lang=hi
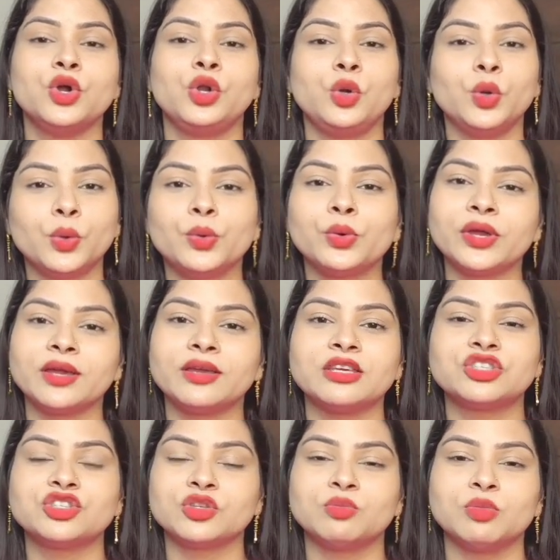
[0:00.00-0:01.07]
लोगों के
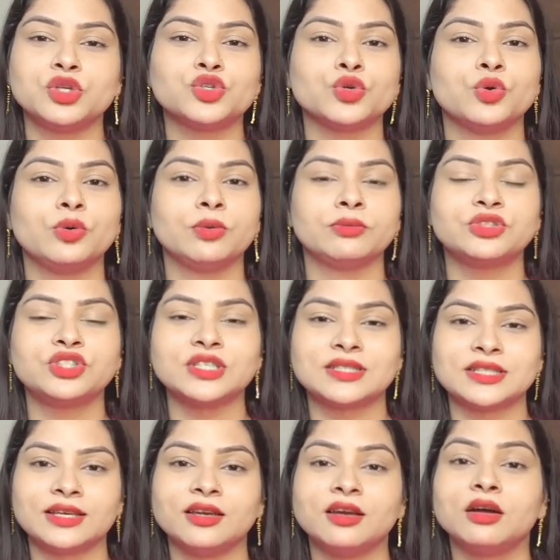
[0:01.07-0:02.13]
किचन में जो
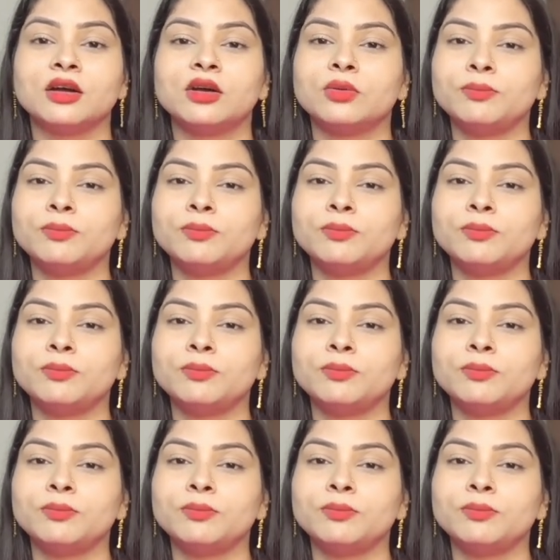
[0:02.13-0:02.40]
चीज़ें